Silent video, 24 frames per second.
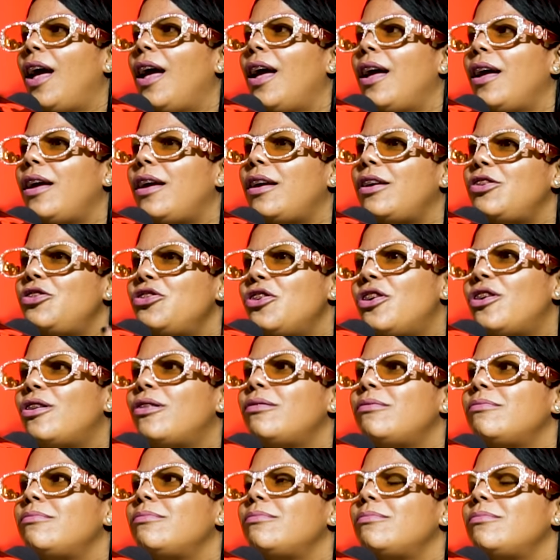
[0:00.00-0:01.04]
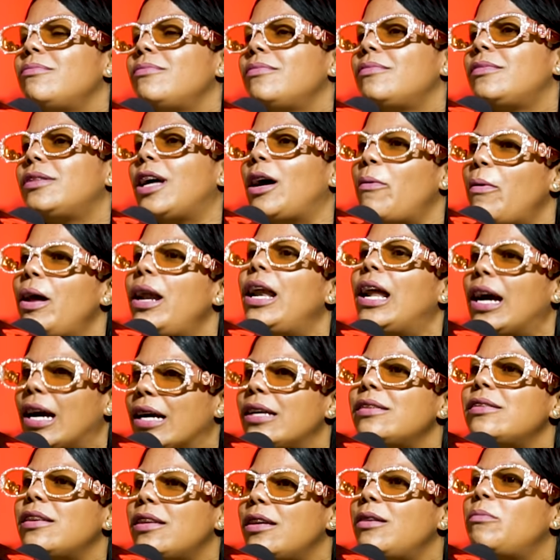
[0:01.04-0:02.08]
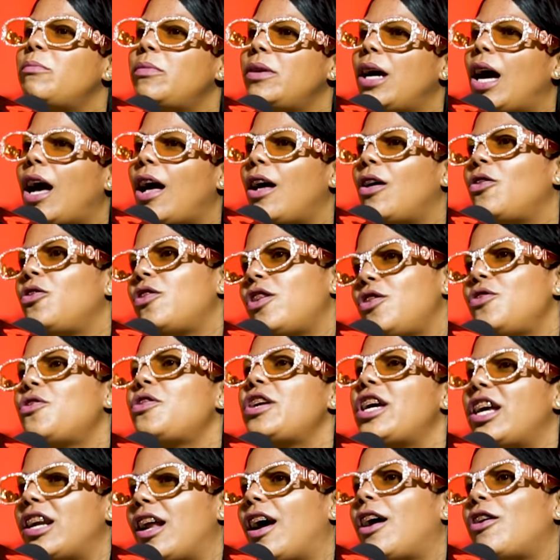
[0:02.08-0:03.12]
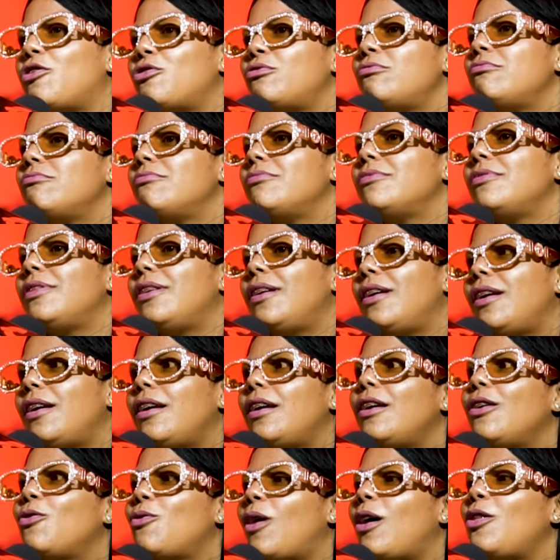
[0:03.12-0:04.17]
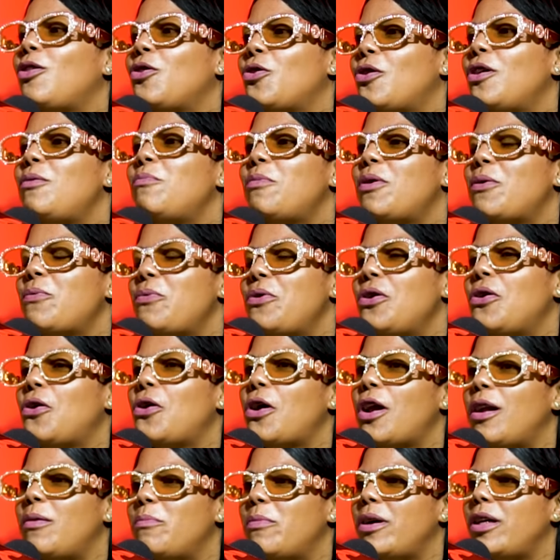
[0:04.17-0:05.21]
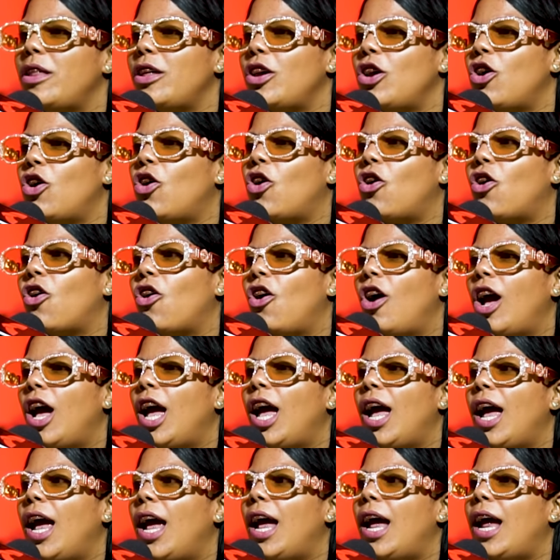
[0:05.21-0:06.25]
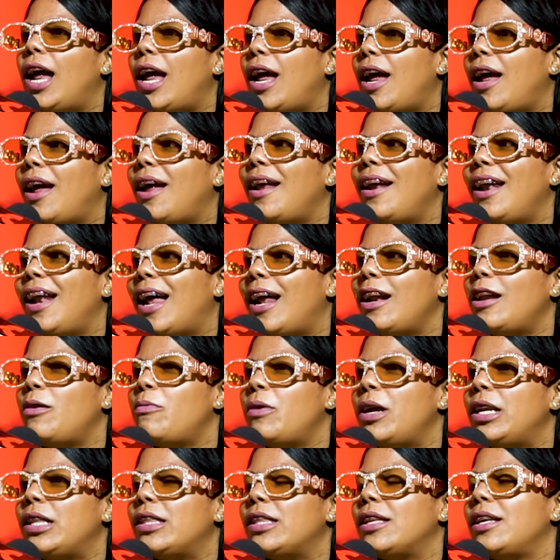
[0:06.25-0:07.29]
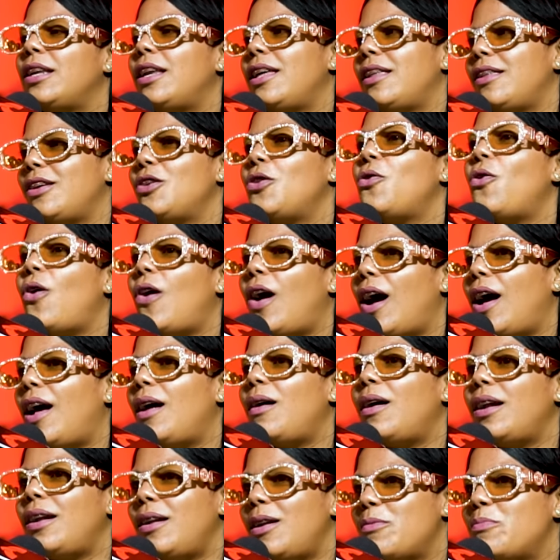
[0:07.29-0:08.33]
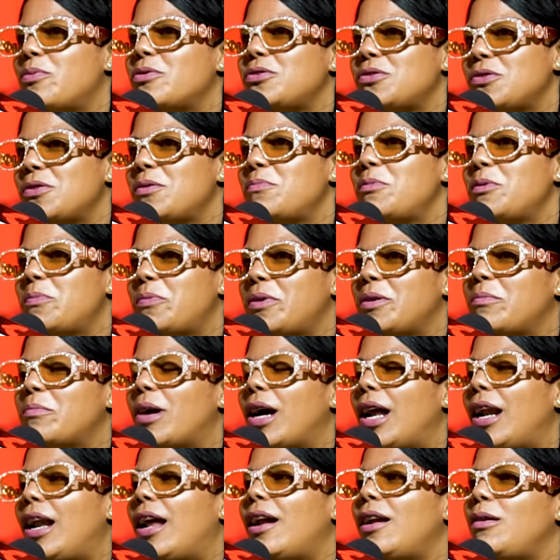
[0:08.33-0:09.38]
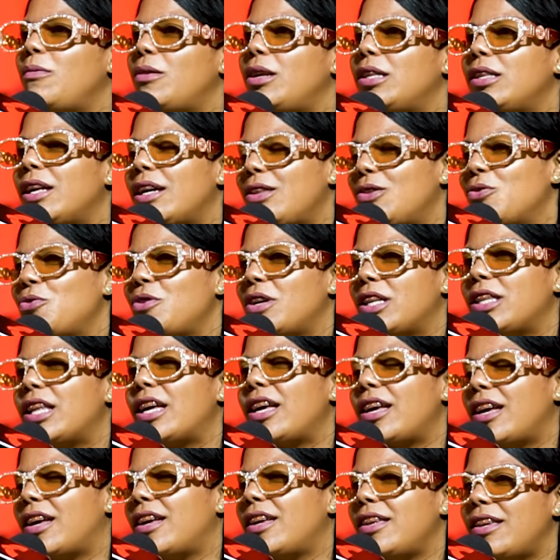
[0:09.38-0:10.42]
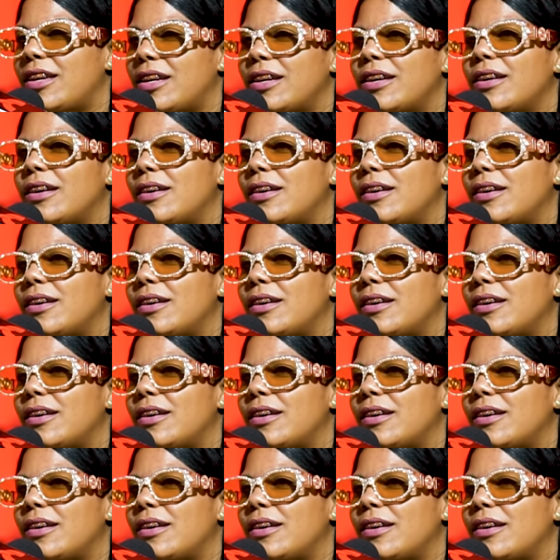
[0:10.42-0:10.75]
Y yo estaba en la casa de mi, a donde ellos llanaron y cuando él me vio, él me dijo, eh, la le dijo al esposo de mi prima, la libertad tuya está en ella